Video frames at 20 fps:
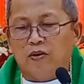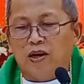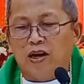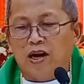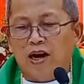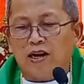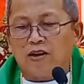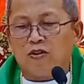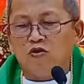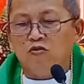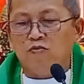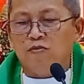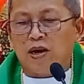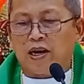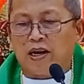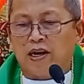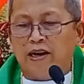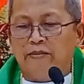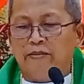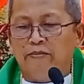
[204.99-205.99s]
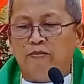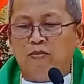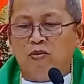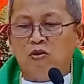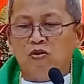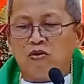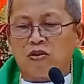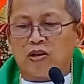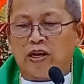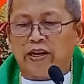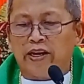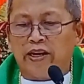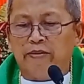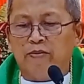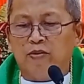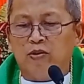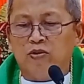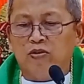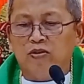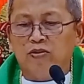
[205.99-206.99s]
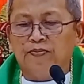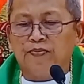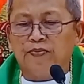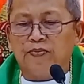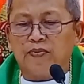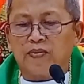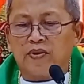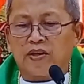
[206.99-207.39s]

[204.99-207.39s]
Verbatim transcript: Wala ako maglimbong kanimo